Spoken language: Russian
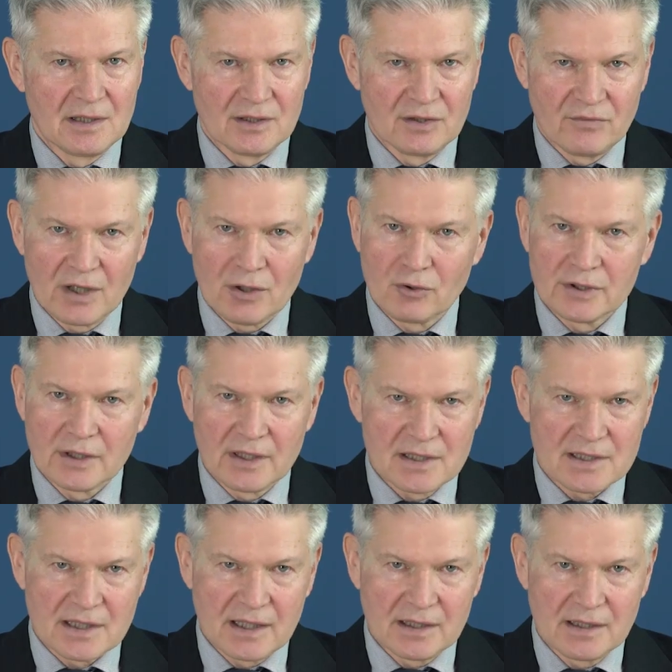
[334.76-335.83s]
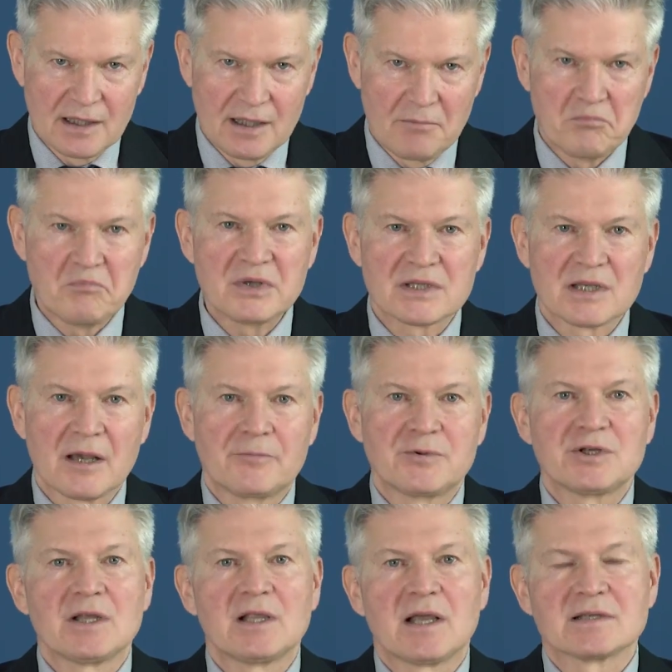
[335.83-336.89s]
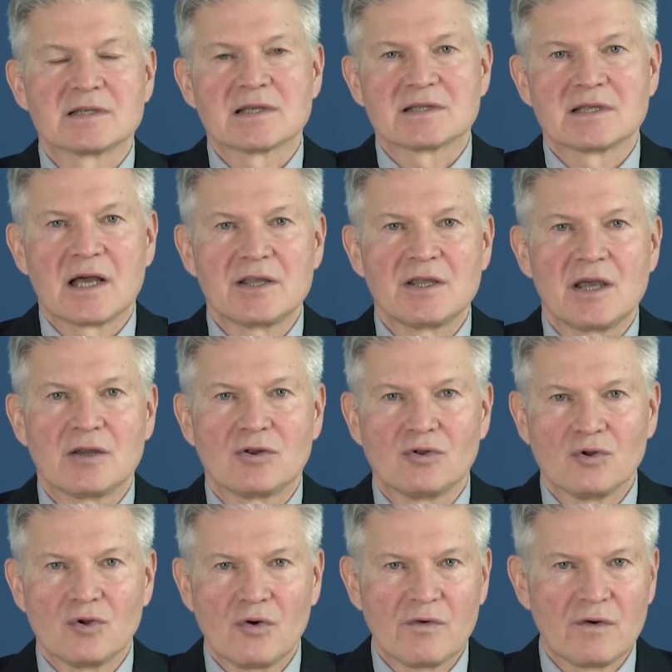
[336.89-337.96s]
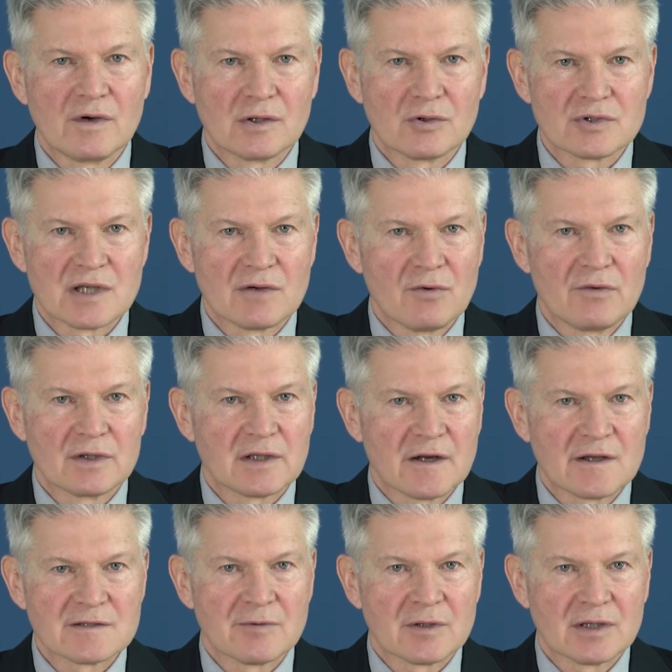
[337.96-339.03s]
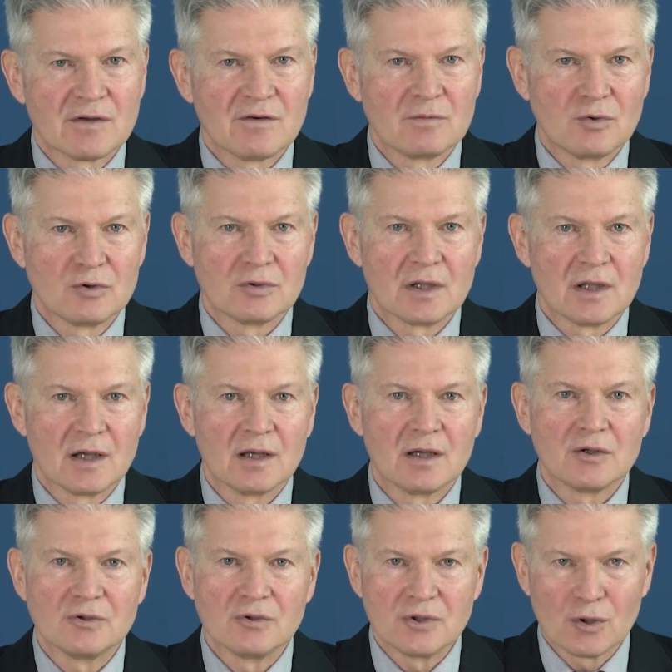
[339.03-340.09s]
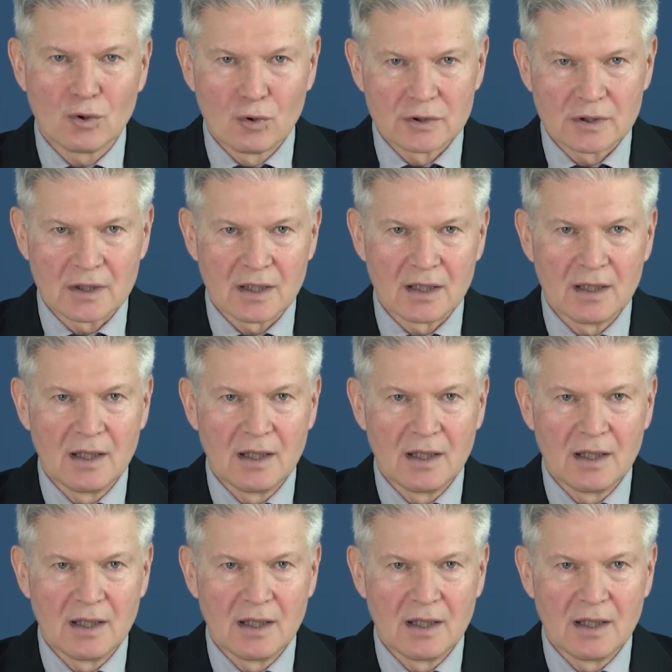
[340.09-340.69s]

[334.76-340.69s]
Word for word: Два года назад мы сообщили о создании нового грузового транспортного модуля – Юниконта,